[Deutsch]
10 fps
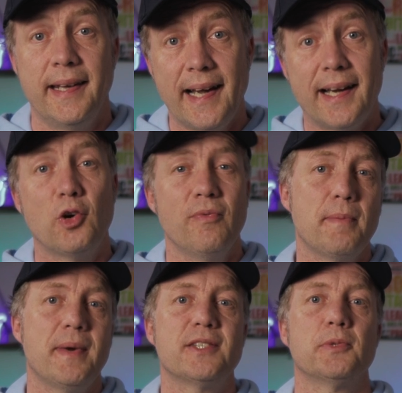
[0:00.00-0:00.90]
Ja, kommen wir
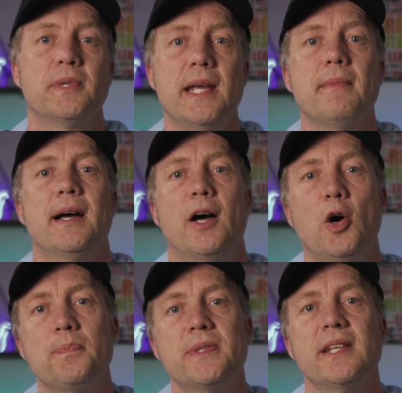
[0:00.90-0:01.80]
mal zum Thema,
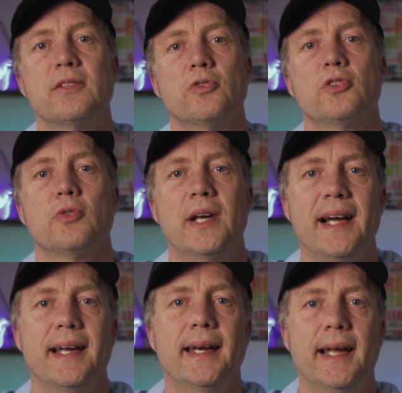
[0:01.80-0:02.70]
ob sich so eine
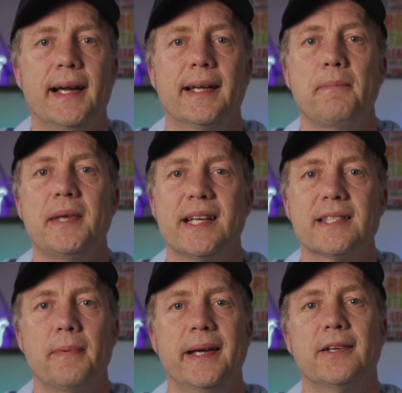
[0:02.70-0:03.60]
Solaranlage im Jahr
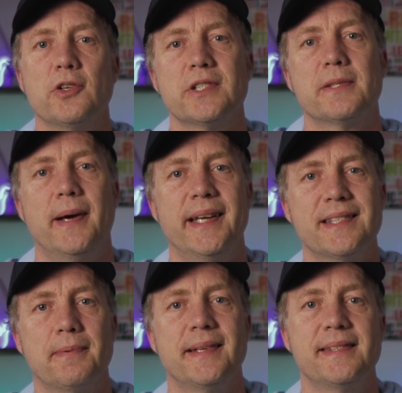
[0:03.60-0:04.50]

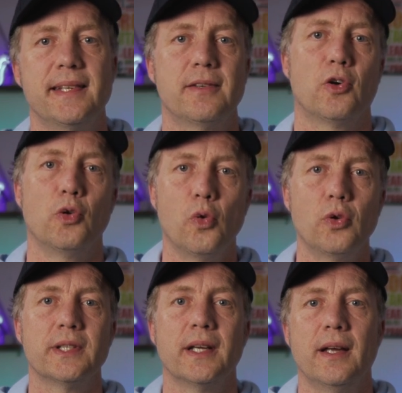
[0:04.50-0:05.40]
2022 noch
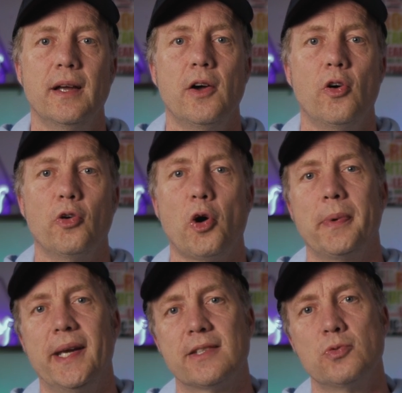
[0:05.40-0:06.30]
lohnt und ob
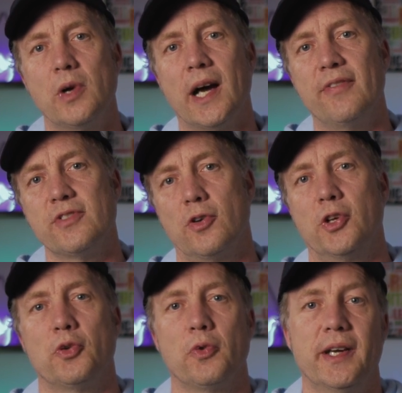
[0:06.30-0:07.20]
ihr da zugreifen
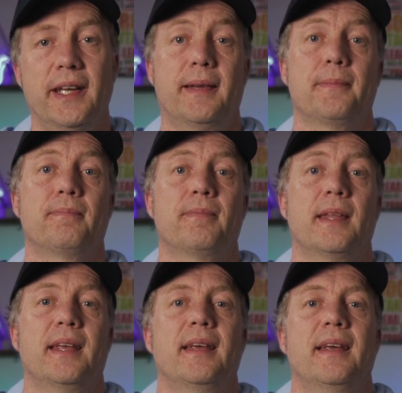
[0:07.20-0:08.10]
solltet oder nicht.
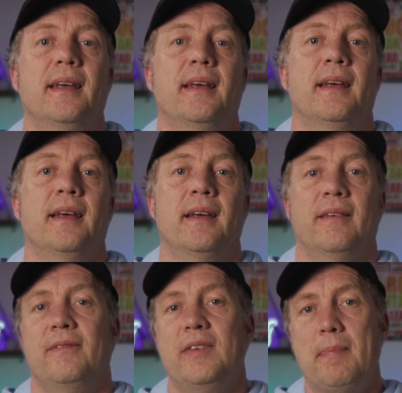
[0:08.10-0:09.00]

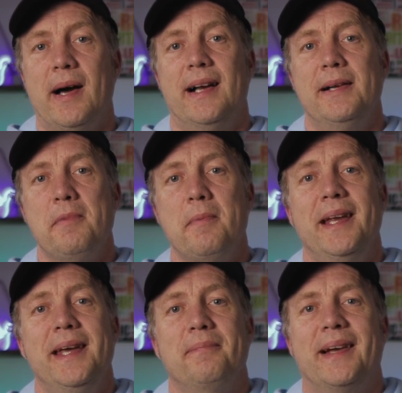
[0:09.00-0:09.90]
Wie bei allem im
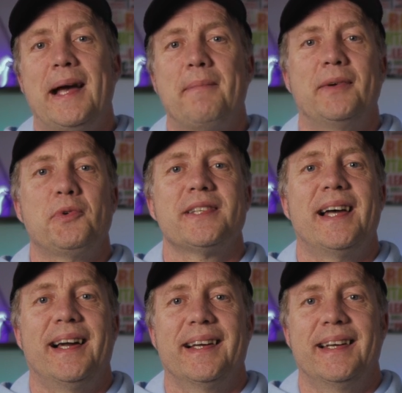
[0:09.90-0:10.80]
Leben kann man nur
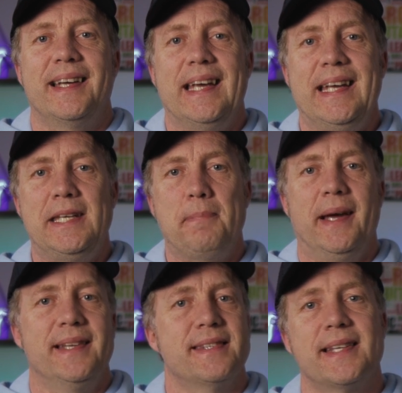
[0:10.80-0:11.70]
sagen, it
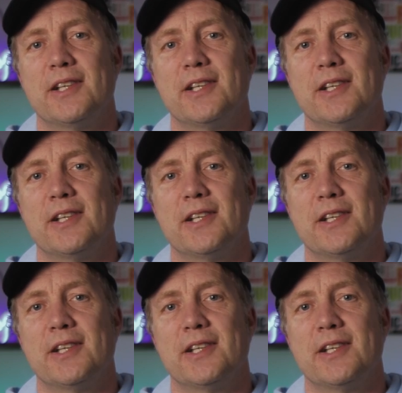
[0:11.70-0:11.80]
depends.